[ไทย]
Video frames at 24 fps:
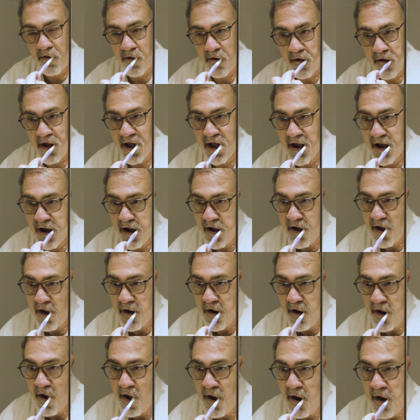การที่
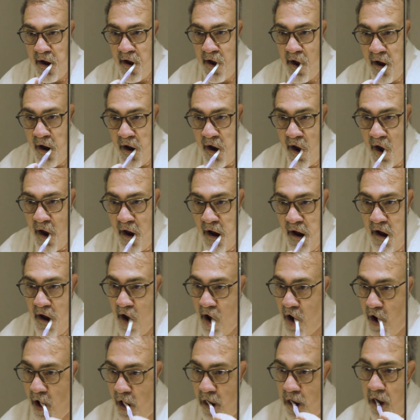คราบพลาสคาบพิ
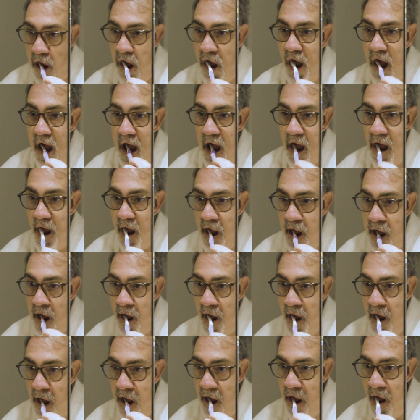ฟันอะไรที่เรากินอา
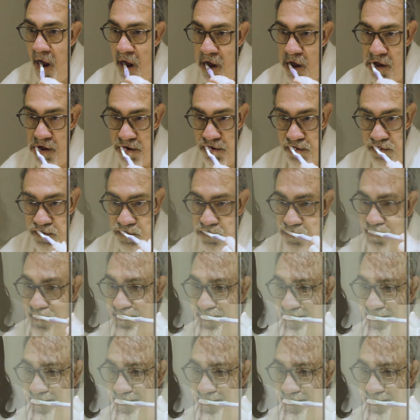หารแต่ละวันเนี่